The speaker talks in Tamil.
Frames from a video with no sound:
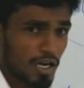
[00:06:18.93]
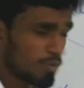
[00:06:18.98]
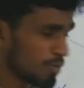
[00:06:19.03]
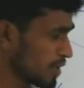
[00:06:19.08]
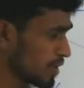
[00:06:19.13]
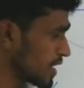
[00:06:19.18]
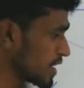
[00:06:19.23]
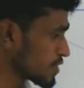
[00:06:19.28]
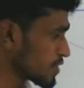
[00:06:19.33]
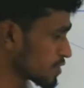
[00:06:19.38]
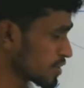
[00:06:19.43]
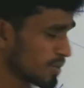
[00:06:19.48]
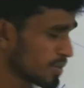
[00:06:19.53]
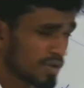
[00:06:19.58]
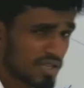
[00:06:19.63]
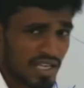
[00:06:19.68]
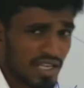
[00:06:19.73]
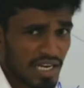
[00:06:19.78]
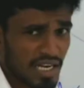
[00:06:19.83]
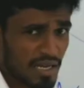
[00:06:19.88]
நான் முன்னாடி சொன்ன
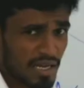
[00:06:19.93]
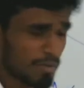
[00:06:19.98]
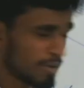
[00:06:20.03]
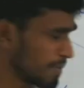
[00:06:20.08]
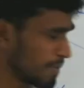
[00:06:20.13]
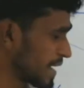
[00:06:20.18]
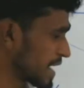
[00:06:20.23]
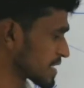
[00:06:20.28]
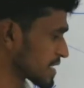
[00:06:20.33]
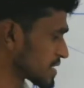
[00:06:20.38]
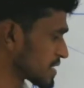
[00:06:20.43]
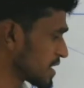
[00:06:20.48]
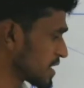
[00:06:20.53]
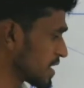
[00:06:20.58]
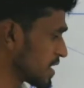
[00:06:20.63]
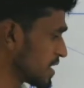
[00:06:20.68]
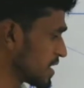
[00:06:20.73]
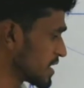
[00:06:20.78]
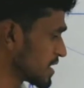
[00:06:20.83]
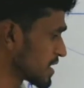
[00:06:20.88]
மாதிரி எல்லாமே மேக்ஸ்
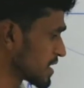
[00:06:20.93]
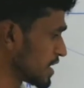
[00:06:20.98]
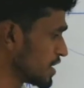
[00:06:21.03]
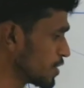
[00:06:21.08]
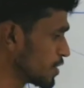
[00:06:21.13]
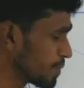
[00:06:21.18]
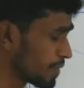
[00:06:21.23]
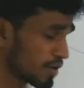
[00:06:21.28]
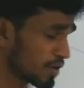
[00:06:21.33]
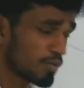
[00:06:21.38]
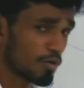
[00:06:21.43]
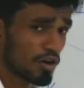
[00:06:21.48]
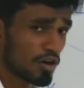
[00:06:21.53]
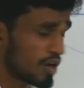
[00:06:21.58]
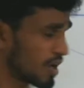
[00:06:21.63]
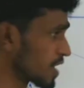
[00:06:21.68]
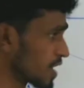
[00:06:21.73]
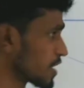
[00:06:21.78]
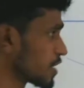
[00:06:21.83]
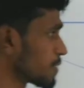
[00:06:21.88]
தான் இது ரெண்டு பக்கமும்
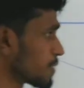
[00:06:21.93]
லாக்